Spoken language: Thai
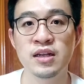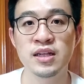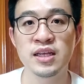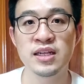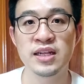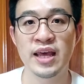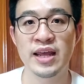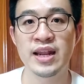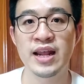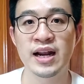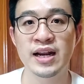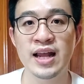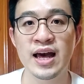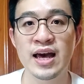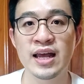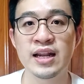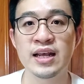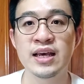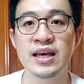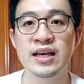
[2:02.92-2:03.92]
ที่เน้นทางด้า
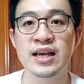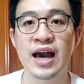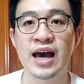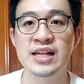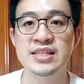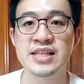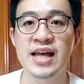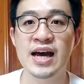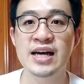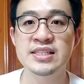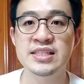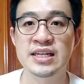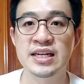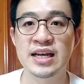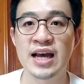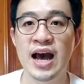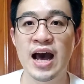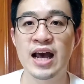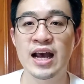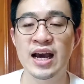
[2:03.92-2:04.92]
นการสร้างสิน
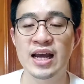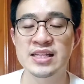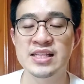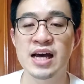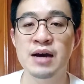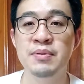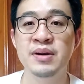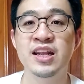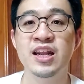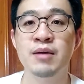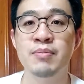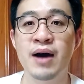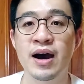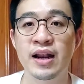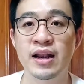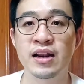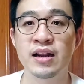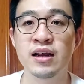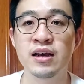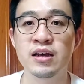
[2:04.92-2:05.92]
ค้าการสร้างผลิตภัณ
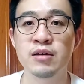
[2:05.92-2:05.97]
ฑ์